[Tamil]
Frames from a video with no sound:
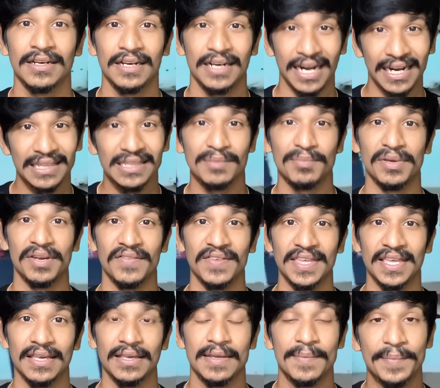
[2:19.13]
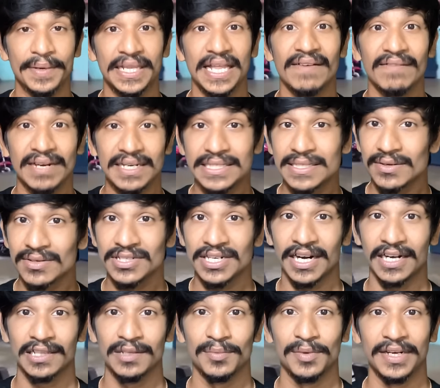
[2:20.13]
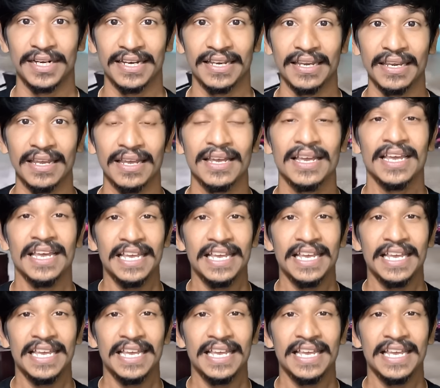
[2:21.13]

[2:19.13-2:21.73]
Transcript: கடந்து போயிருக்கீங்க இப்படி தான் வருஷ வருஷம் கடந்து போயிட்டுருக்கீங்க